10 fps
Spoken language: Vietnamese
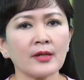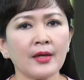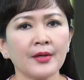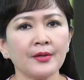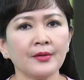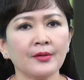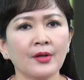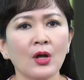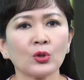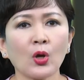Trước đây
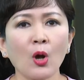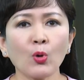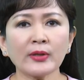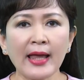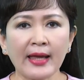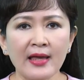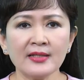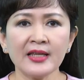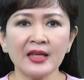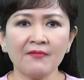tôi không có thành
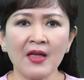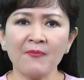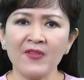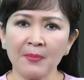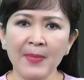kiến gì về